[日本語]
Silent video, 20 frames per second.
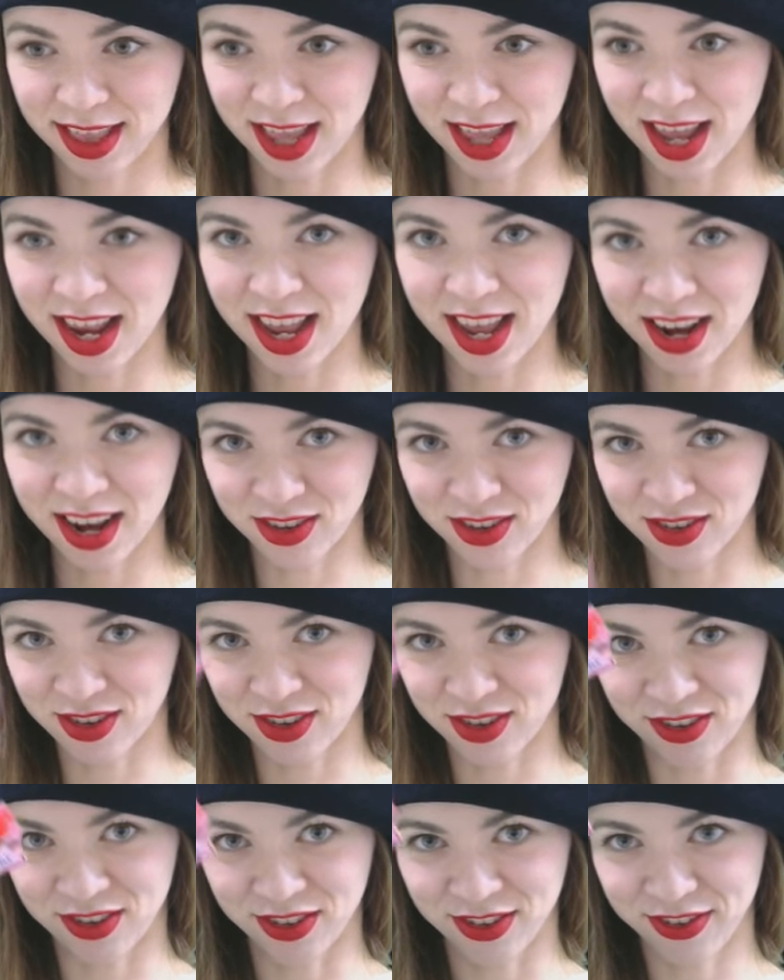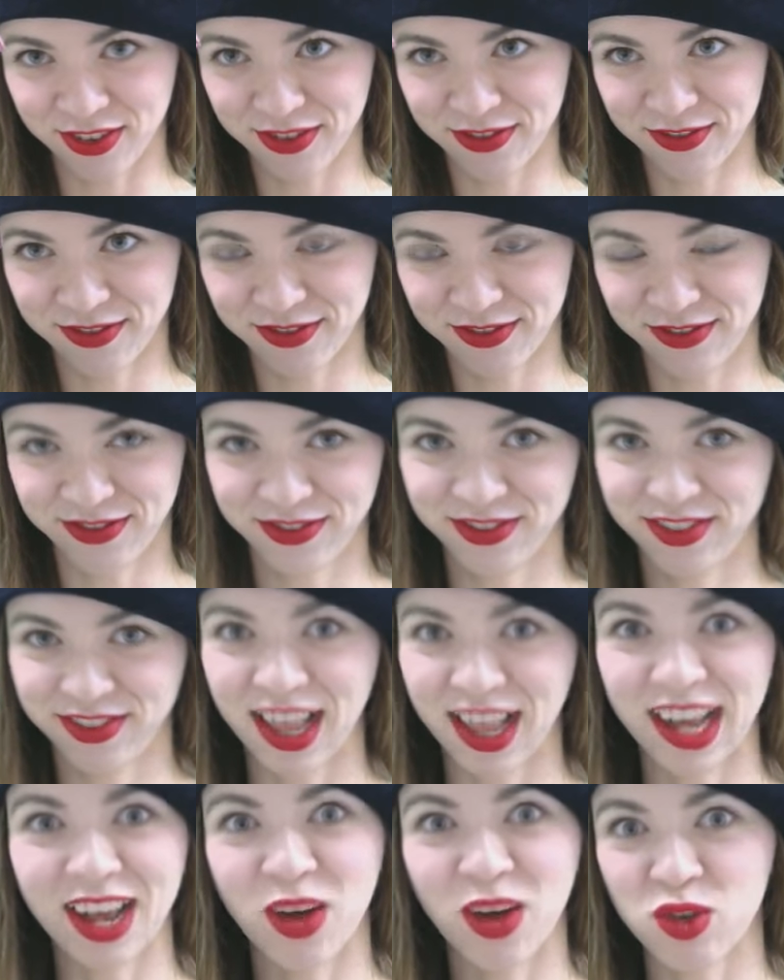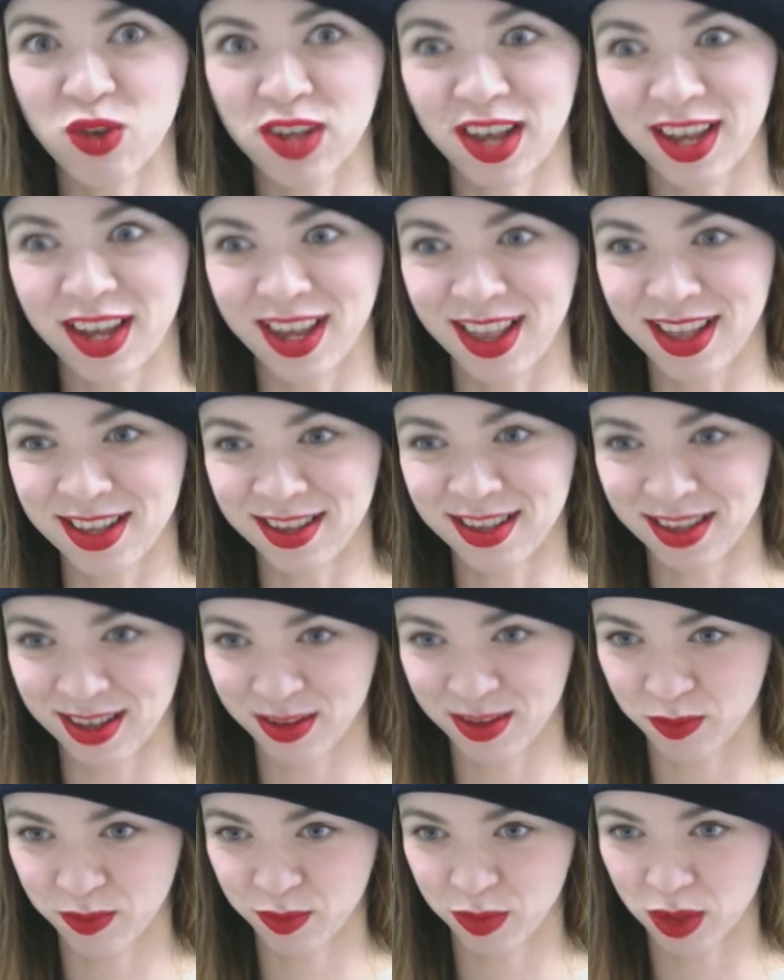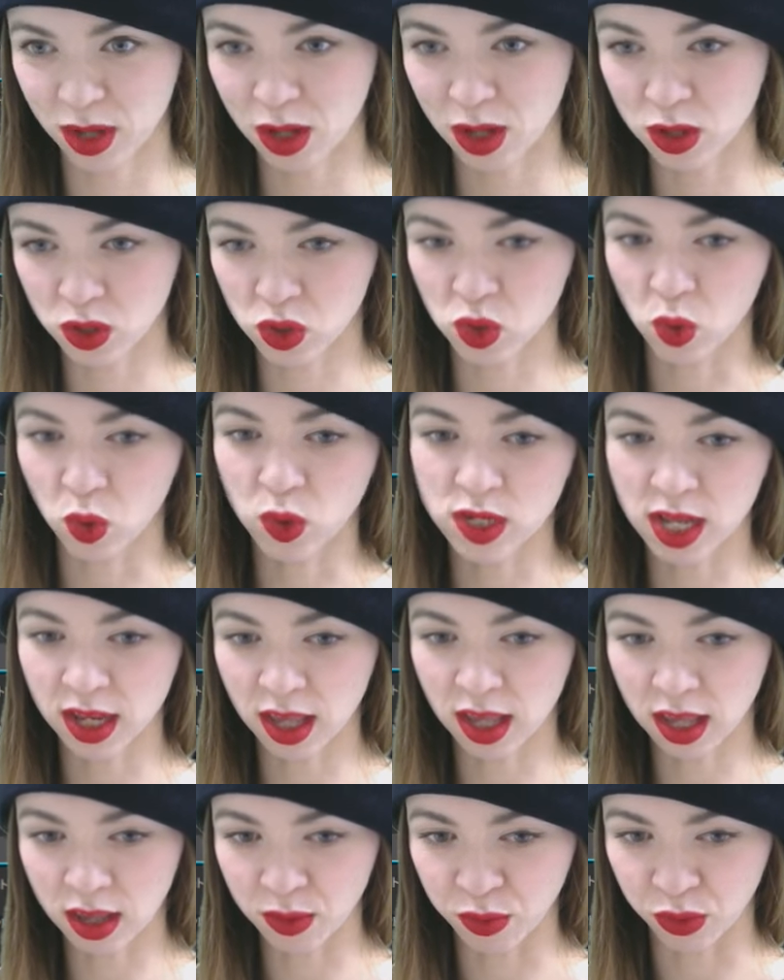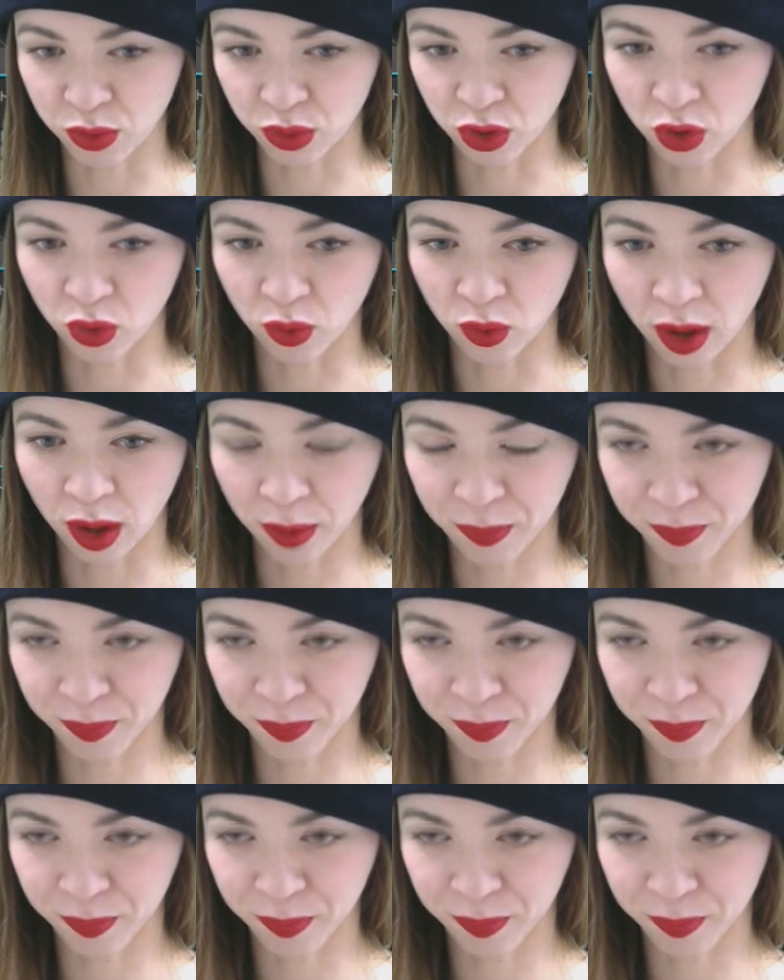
タリアのチョコ中お酒ですちょっとお酒気分今日は